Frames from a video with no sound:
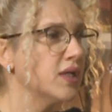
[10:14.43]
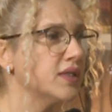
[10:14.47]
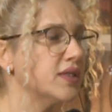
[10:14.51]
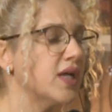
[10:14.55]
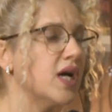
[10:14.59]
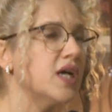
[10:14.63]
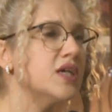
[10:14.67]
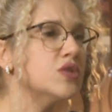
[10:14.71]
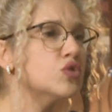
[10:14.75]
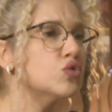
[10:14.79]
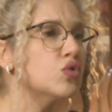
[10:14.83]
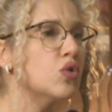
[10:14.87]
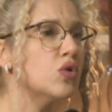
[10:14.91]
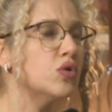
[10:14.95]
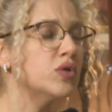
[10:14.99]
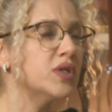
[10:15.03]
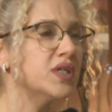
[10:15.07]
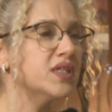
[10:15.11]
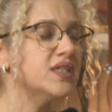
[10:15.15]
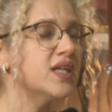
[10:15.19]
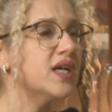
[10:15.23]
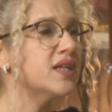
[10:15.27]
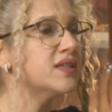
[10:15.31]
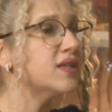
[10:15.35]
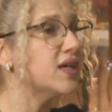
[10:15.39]
Daha
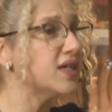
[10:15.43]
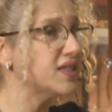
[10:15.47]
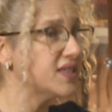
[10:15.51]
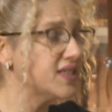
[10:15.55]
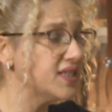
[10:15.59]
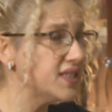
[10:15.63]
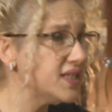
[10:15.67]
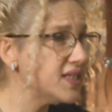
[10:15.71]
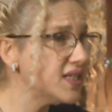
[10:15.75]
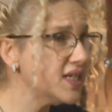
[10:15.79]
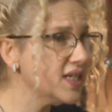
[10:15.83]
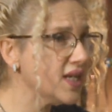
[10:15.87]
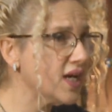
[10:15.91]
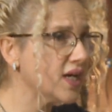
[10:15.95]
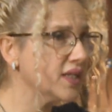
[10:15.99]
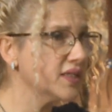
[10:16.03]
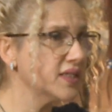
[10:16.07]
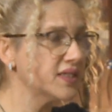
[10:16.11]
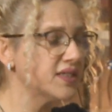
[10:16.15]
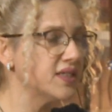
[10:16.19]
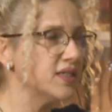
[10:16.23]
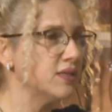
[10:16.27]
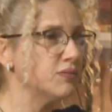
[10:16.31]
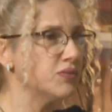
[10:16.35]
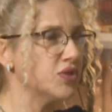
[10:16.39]
sonradan aziz ilan
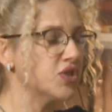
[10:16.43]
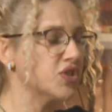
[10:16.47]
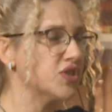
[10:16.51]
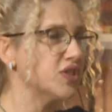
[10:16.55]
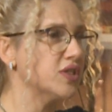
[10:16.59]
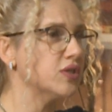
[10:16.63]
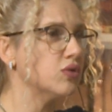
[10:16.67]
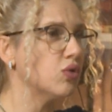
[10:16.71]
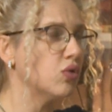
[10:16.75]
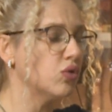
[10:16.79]
edilmiştir